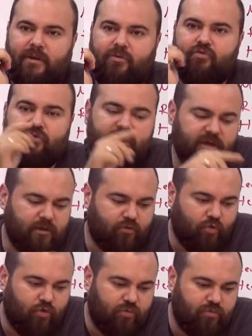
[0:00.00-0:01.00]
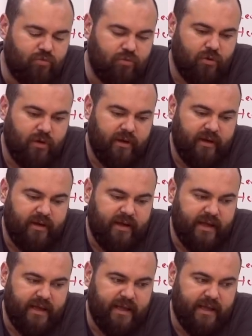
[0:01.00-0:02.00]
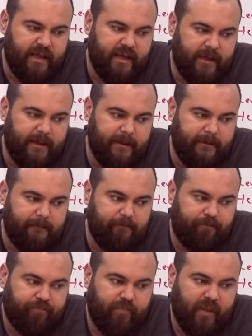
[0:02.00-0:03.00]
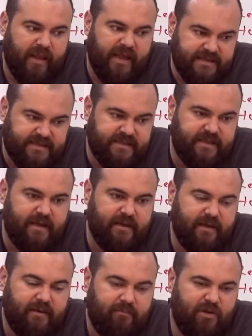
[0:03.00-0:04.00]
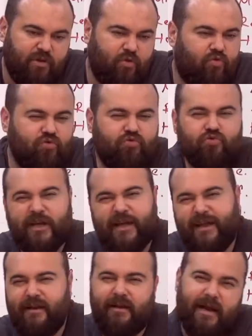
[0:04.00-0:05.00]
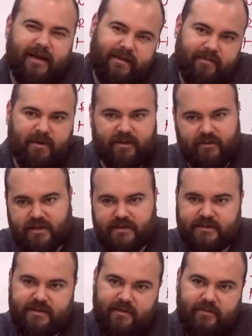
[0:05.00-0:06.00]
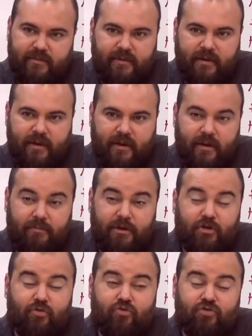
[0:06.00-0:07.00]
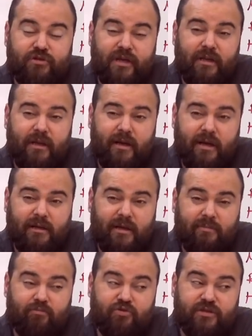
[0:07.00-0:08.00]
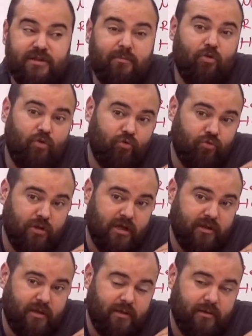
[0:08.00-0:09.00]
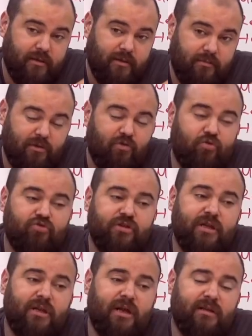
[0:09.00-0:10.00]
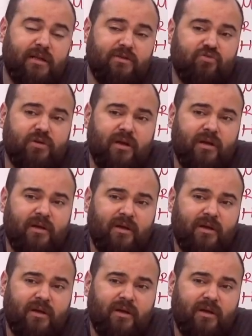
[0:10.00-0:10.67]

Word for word: Türkiye'de doğumu e, eskiden 1950'ler diyeyim hatta size. 1950'lere kadar bu sistem böyle uygulandı. 1950'lerden sonra